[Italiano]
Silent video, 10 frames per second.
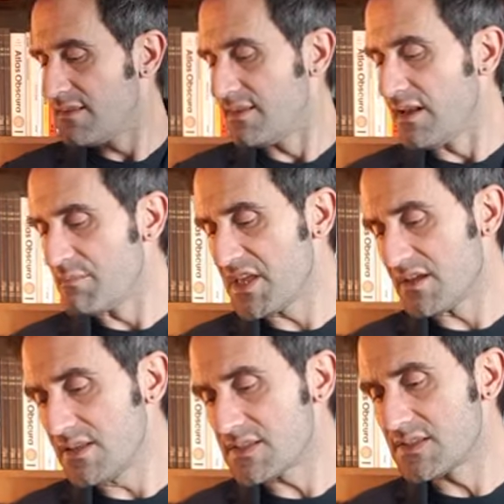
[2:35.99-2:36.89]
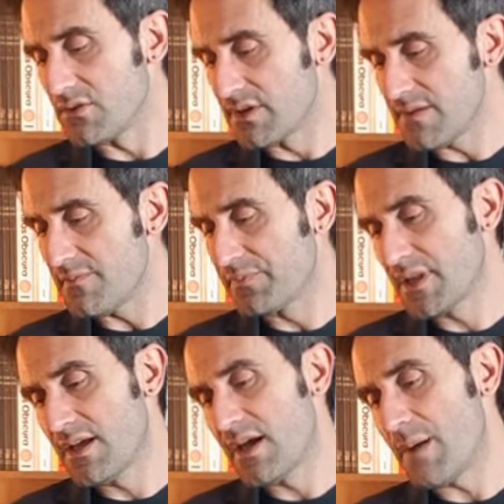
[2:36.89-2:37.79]
Nella mia edizione,
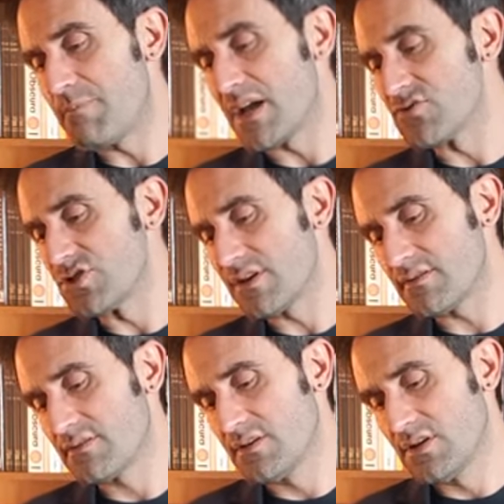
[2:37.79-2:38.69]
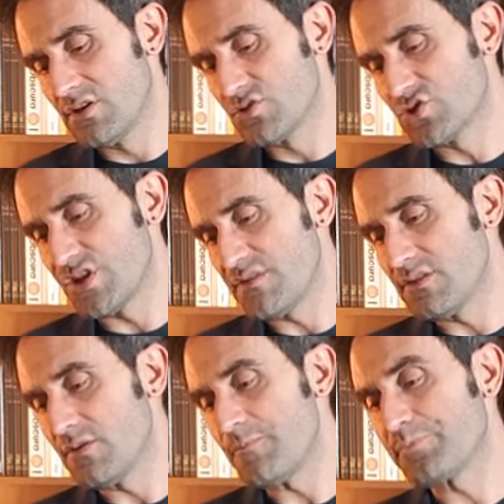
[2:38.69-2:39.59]
a pagina
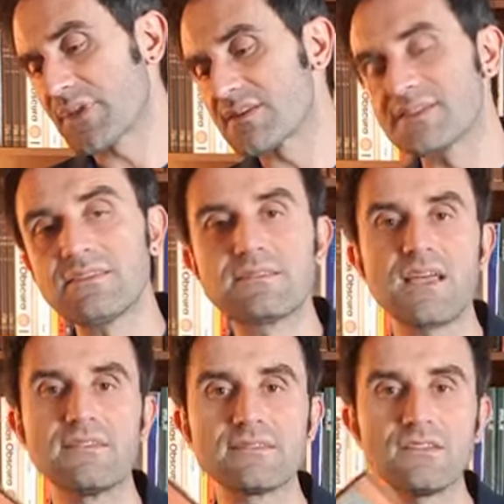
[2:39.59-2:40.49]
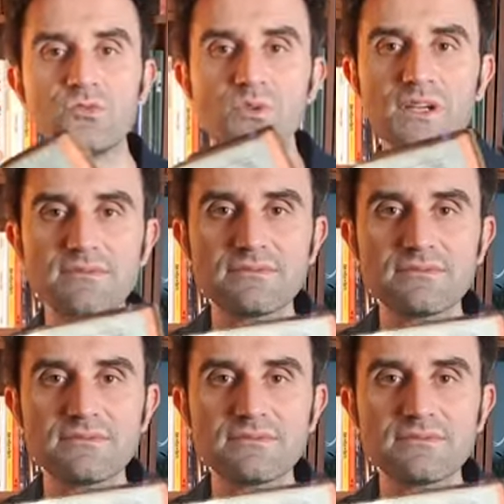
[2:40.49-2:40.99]
172.